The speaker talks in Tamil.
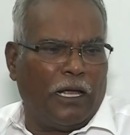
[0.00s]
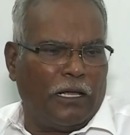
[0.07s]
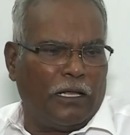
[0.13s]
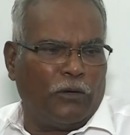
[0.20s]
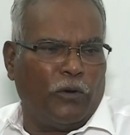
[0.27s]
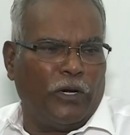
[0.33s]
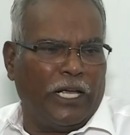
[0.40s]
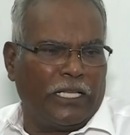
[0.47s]

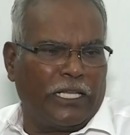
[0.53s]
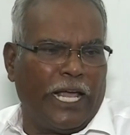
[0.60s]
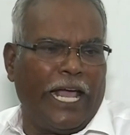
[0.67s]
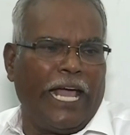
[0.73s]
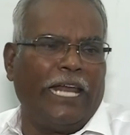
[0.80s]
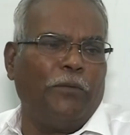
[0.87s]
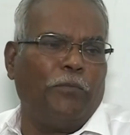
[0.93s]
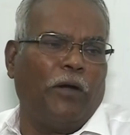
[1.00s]
அதனுடைய
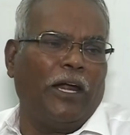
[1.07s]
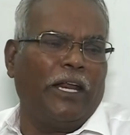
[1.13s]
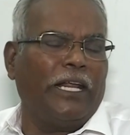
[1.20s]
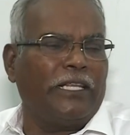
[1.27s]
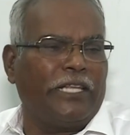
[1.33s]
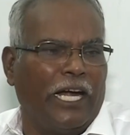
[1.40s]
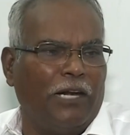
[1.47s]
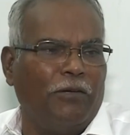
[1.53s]

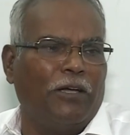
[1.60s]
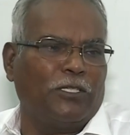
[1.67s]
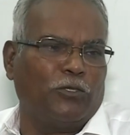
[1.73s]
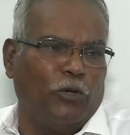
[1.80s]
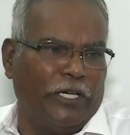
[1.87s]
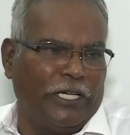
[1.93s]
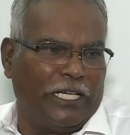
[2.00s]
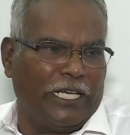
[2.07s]
தயாரிப்பாளரே தெளிவாக
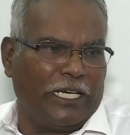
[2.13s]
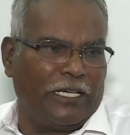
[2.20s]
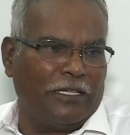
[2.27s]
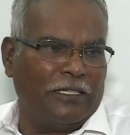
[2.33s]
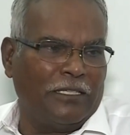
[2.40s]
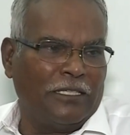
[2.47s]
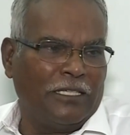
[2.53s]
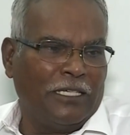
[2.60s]
சொல்லிட்டார்
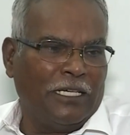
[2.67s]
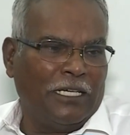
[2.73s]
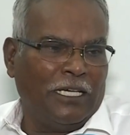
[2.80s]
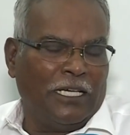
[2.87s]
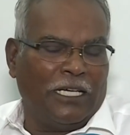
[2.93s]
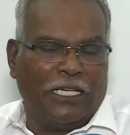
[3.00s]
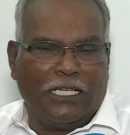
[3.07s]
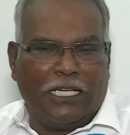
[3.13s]

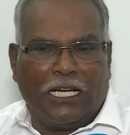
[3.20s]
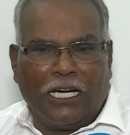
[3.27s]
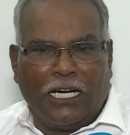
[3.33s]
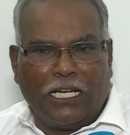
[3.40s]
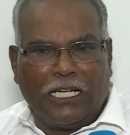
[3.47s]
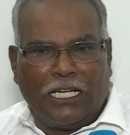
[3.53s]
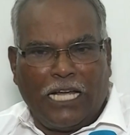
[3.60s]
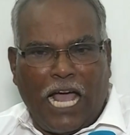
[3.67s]

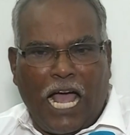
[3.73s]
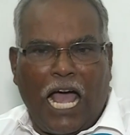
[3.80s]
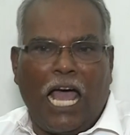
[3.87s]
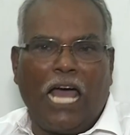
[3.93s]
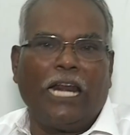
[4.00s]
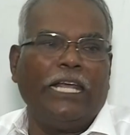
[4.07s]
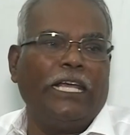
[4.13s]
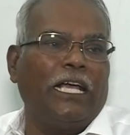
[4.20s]
எங்களுக்கு
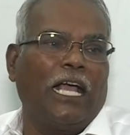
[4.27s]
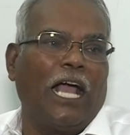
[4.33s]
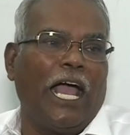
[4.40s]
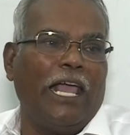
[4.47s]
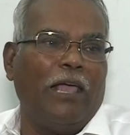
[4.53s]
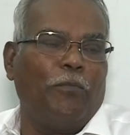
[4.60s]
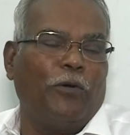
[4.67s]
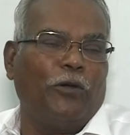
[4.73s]
யாரையும்
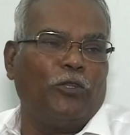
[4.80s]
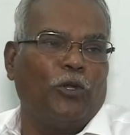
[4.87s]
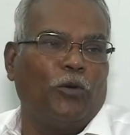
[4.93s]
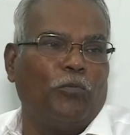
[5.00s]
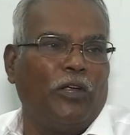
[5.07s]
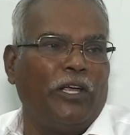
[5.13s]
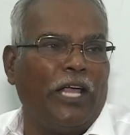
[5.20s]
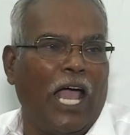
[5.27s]

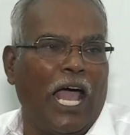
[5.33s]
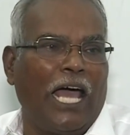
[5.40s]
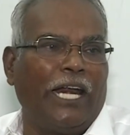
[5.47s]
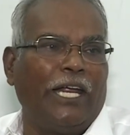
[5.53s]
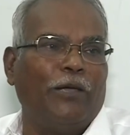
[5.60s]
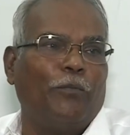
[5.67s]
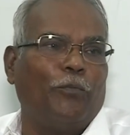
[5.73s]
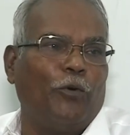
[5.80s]
காயப்படுத்தணும்னு
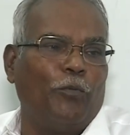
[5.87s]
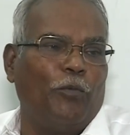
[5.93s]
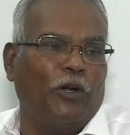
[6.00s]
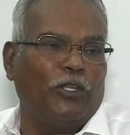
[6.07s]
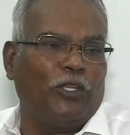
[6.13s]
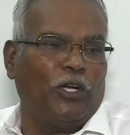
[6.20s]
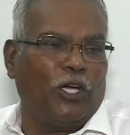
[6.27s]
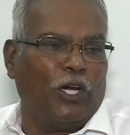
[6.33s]
யாரையும்
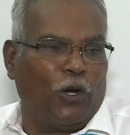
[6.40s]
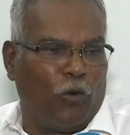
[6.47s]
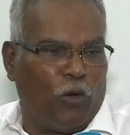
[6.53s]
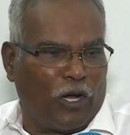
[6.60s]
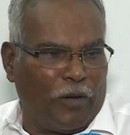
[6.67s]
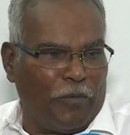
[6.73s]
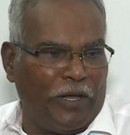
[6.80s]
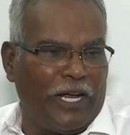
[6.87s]
புண்படுத்தணுங்கிற
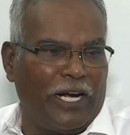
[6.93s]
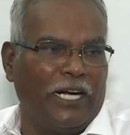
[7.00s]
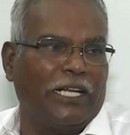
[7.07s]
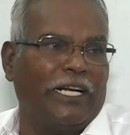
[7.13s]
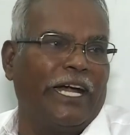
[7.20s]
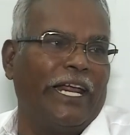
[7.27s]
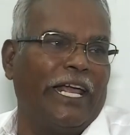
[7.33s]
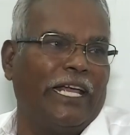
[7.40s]
நோக்கமே
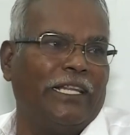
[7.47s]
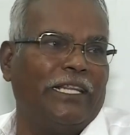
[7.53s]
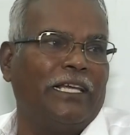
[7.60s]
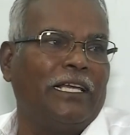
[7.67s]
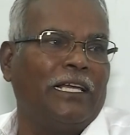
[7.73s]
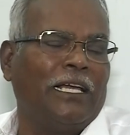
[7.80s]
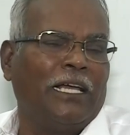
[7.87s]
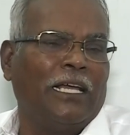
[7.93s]
எங்களுக்கு கிடையாது
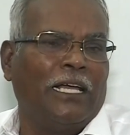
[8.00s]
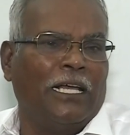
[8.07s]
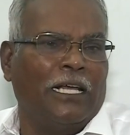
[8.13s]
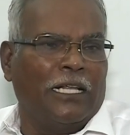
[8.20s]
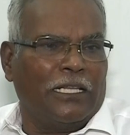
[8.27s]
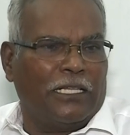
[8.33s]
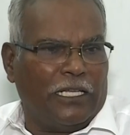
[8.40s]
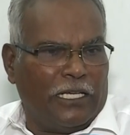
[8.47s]

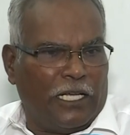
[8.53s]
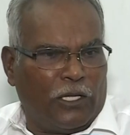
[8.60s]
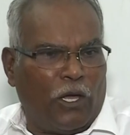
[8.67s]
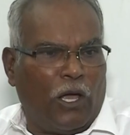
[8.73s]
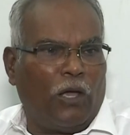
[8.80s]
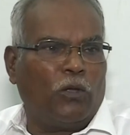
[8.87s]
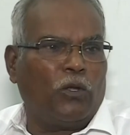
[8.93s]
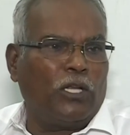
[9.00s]

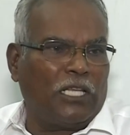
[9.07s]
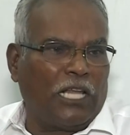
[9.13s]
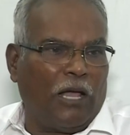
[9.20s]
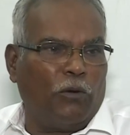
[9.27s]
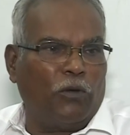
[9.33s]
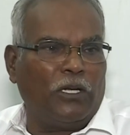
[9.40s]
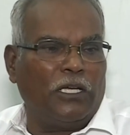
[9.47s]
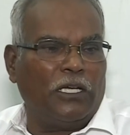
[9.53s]
ஏதோ ஒரு த
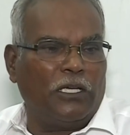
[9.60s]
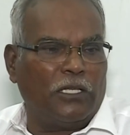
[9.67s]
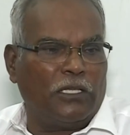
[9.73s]
ஒரு